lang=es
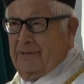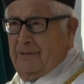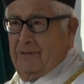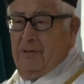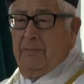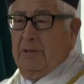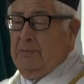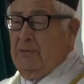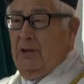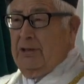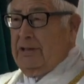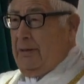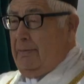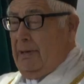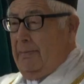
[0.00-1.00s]
Lo mismo
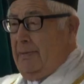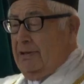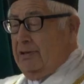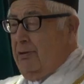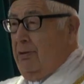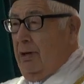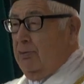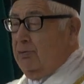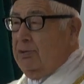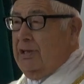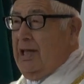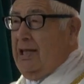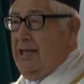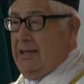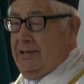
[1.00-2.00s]
les habrá pasado a
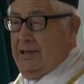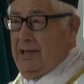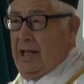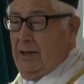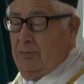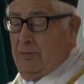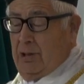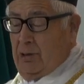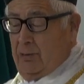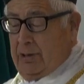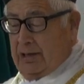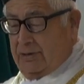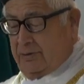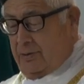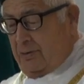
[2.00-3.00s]
ustedes en alguna
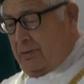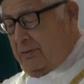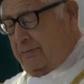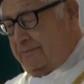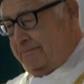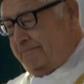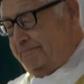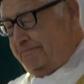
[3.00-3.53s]
ocasión.